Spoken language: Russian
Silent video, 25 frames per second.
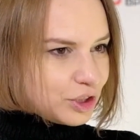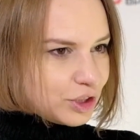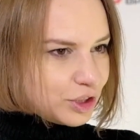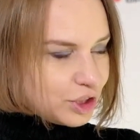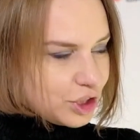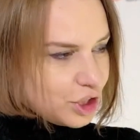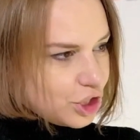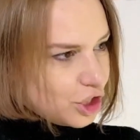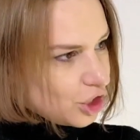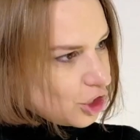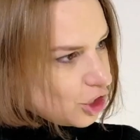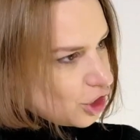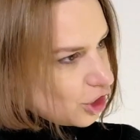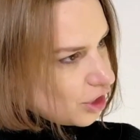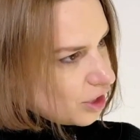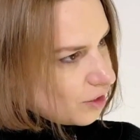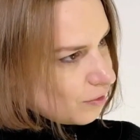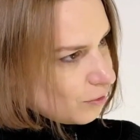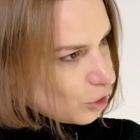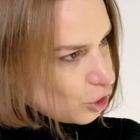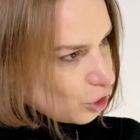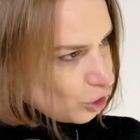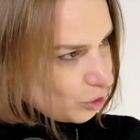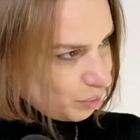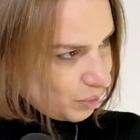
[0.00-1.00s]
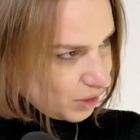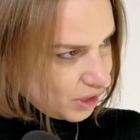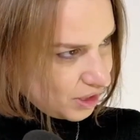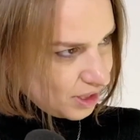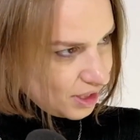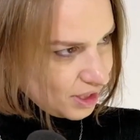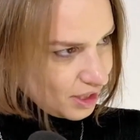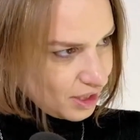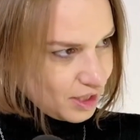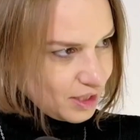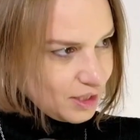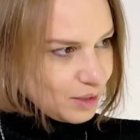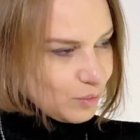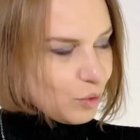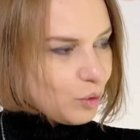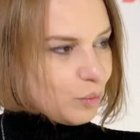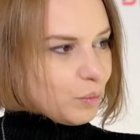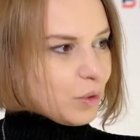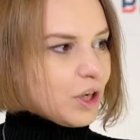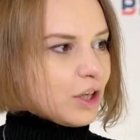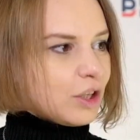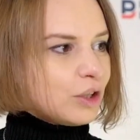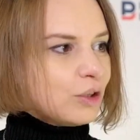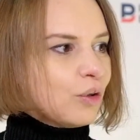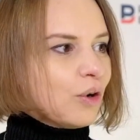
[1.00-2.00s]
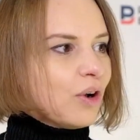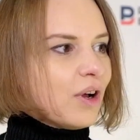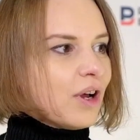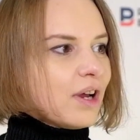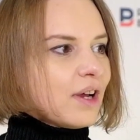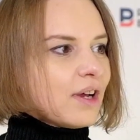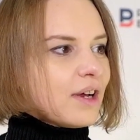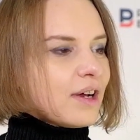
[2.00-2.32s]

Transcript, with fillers: 1957 году.